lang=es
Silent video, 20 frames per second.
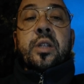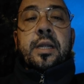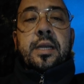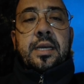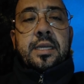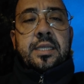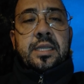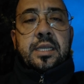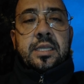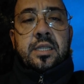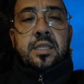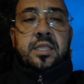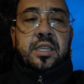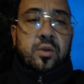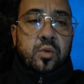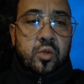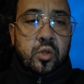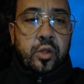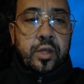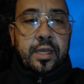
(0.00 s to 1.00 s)
tres casas. El
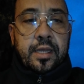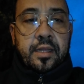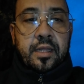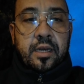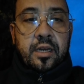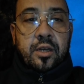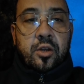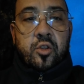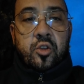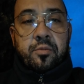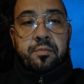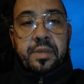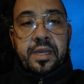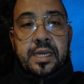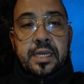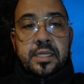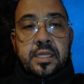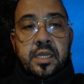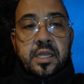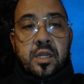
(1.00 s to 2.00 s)
segundo día de tenerlo yo en mi
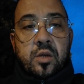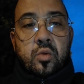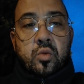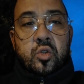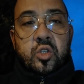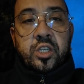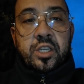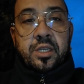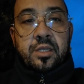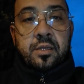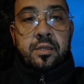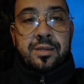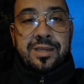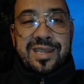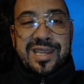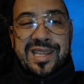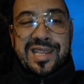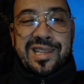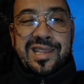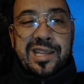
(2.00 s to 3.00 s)
casa ya lo duché
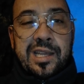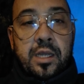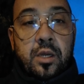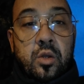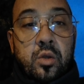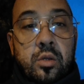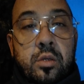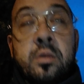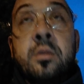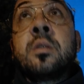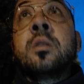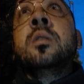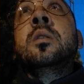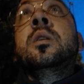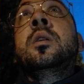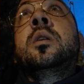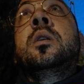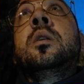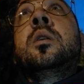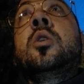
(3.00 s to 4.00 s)
entero.
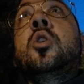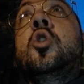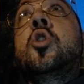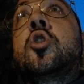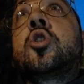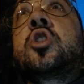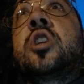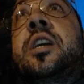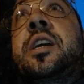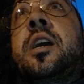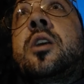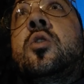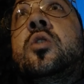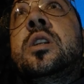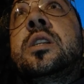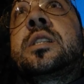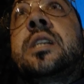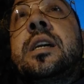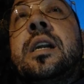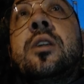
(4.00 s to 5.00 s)
Lo sequé con
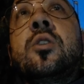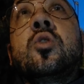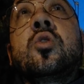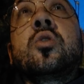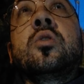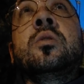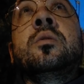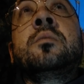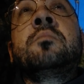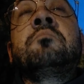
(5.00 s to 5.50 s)
el secador.